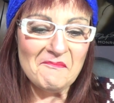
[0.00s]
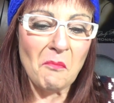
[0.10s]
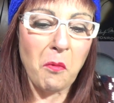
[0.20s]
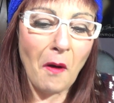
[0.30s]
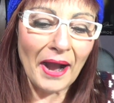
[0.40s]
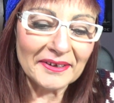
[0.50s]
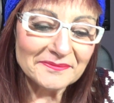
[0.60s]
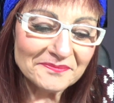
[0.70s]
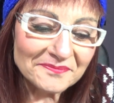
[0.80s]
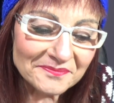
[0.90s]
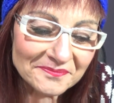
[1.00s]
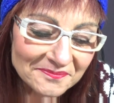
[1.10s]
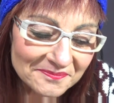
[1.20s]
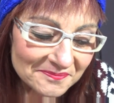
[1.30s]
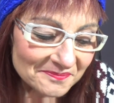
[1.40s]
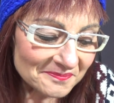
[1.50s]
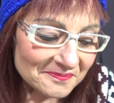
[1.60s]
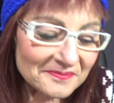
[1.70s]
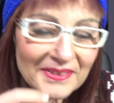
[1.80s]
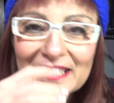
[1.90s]
Buah,
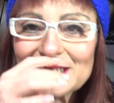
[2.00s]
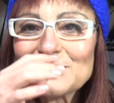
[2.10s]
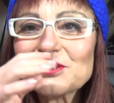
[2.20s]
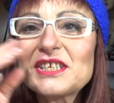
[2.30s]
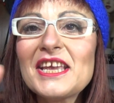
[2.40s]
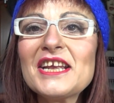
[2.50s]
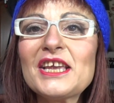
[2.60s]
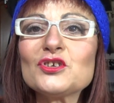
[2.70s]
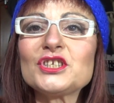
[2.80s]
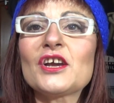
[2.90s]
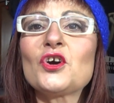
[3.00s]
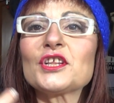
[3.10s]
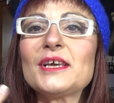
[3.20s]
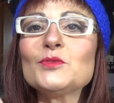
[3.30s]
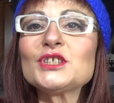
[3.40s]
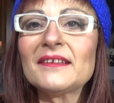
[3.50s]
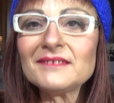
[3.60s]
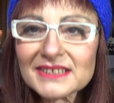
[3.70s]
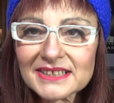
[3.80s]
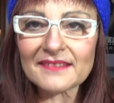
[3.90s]
estos quieren que nos engordemos
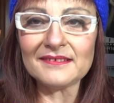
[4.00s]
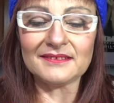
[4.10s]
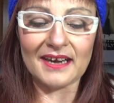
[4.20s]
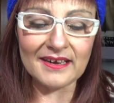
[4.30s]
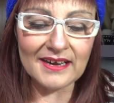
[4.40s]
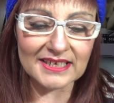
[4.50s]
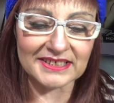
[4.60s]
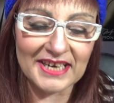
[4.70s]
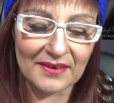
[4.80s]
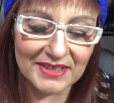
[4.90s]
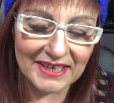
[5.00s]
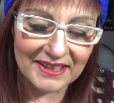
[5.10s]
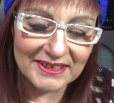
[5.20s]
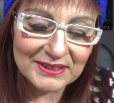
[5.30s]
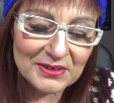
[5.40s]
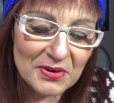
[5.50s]
antes ya de entrar en las navidades.